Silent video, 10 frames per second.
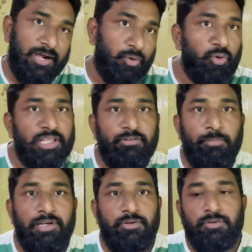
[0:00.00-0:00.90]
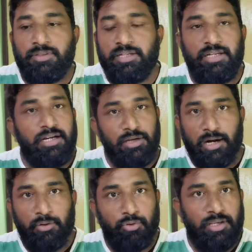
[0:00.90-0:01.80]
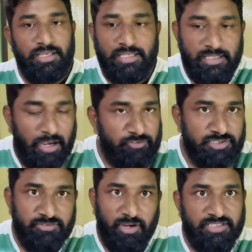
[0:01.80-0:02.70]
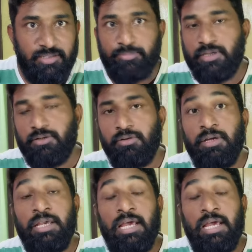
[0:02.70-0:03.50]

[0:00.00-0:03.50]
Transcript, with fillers: అక్కడ కూడా అవైలబిలిటీ ఉంటుందండి అంటే అక్కడ కూడా ఈ ఆఫర్స్ వాళ్ళు చెప్తారు